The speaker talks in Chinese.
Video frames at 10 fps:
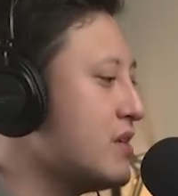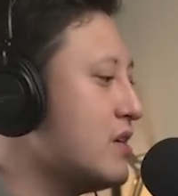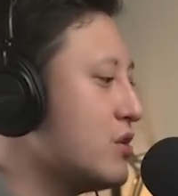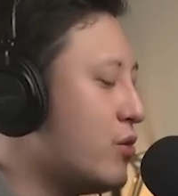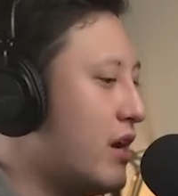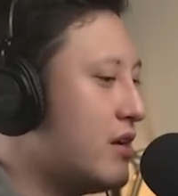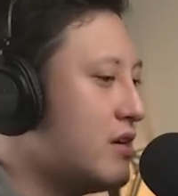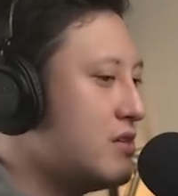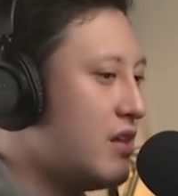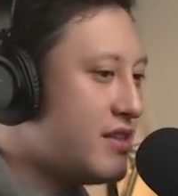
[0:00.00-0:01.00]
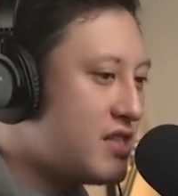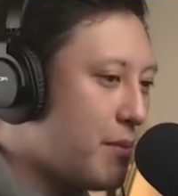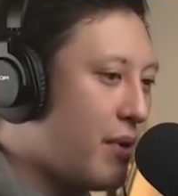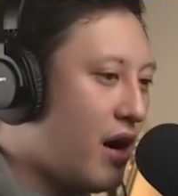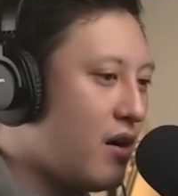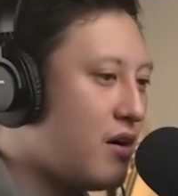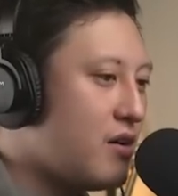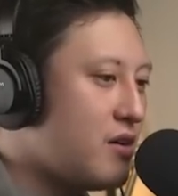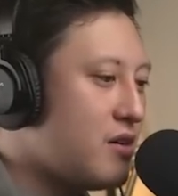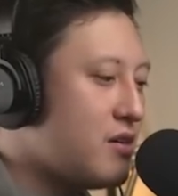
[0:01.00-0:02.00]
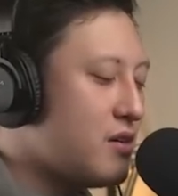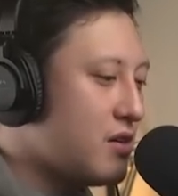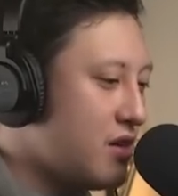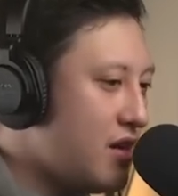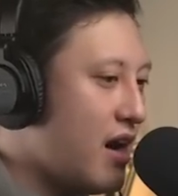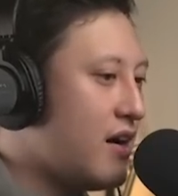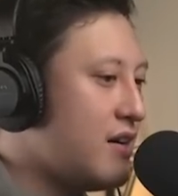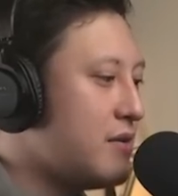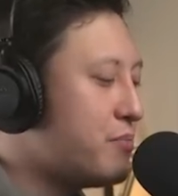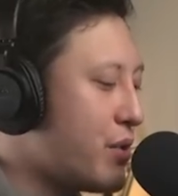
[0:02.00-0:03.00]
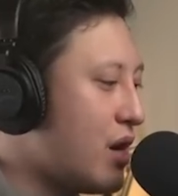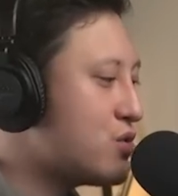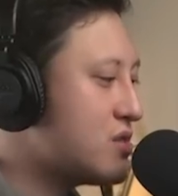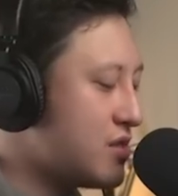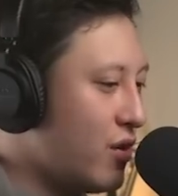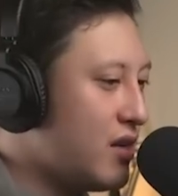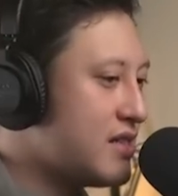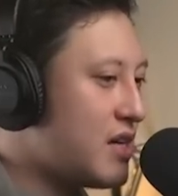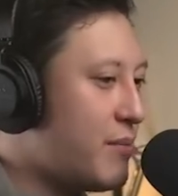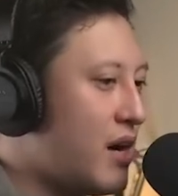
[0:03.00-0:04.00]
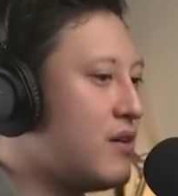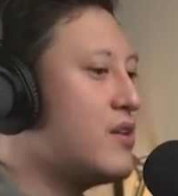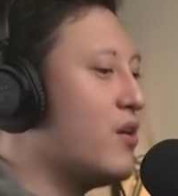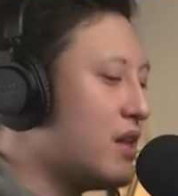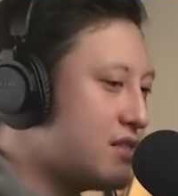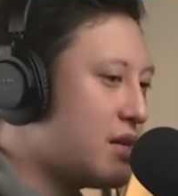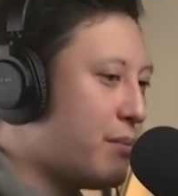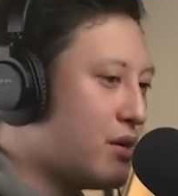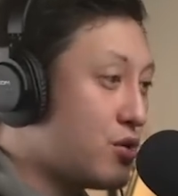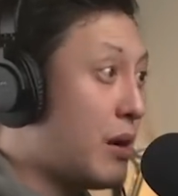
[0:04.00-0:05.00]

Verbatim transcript: 对，冷钱包一样啊，不要只用热钱包，用冷钱包就可以